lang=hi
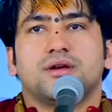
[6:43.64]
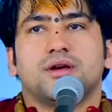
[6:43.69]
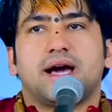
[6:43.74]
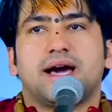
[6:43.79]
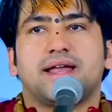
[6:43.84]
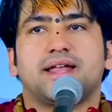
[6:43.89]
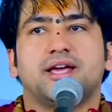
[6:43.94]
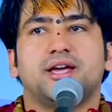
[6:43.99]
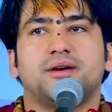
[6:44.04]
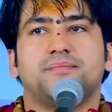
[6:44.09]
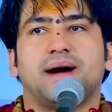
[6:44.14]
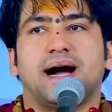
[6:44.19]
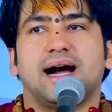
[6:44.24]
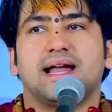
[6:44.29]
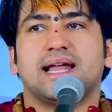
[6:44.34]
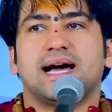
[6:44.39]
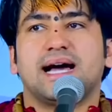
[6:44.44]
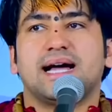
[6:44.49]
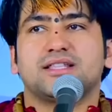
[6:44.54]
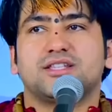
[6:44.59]
अरे
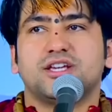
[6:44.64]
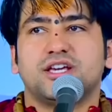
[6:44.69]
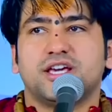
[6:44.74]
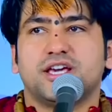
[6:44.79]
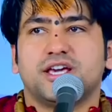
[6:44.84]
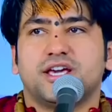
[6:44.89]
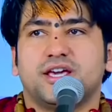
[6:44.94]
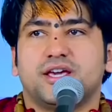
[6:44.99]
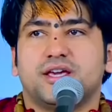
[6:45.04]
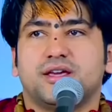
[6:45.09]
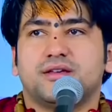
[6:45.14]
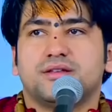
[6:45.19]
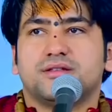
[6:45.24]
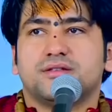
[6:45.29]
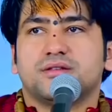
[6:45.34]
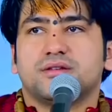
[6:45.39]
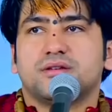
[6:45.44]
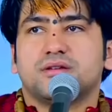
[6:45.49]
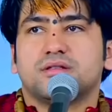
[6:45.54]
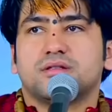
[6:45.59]
बालाजी
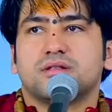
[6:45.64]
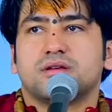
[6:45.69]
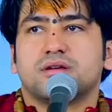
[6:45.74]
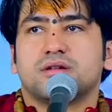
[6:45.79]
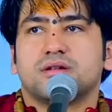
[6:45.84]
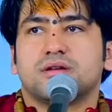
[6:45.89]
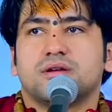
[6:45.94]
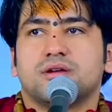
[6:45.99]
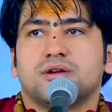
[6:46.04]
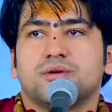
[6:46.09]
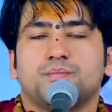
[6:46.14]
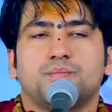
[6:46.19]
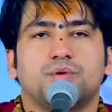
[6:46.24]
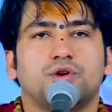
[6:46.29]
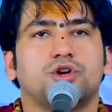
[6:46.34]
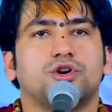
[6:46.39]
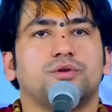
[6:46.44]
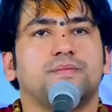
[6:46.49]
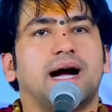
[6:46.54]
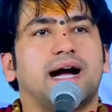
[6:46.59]

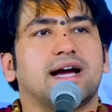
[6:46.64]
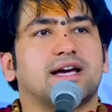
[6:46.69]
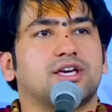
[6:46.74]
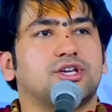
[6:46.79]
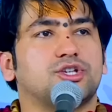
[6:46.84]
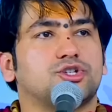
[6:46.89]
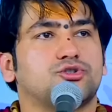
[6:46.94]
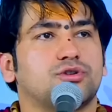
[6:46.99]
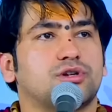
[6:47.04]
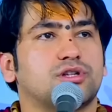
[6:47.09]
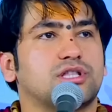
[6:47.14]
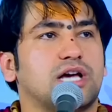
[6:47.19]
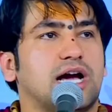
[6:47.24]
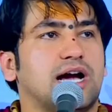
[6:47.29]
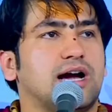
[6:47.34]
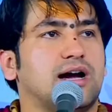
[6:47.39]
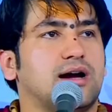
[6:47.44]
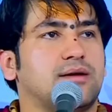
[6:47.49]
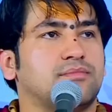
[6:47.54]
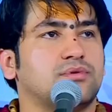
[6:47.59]
बोलो बागेश्वर
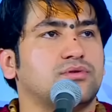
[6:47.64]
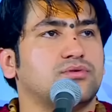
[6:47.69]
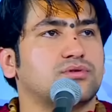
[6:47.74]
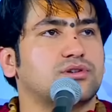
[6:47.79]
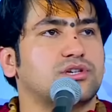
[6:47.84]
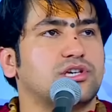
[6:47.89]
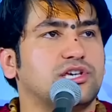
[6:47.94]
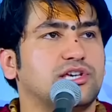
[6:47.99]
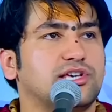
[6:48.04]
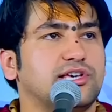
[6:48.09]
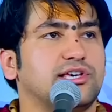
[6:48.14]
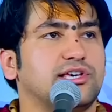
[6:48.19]
धाम की